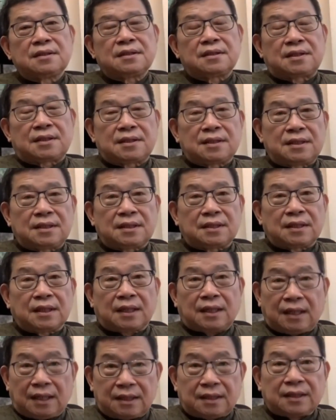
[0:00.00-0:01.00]
是一个
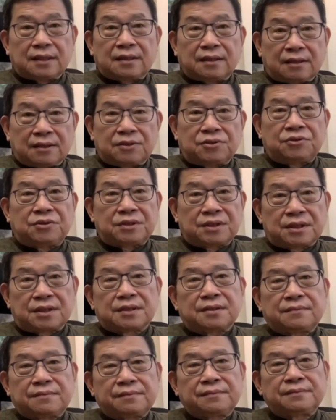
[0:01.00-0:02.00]
看得到的趋势。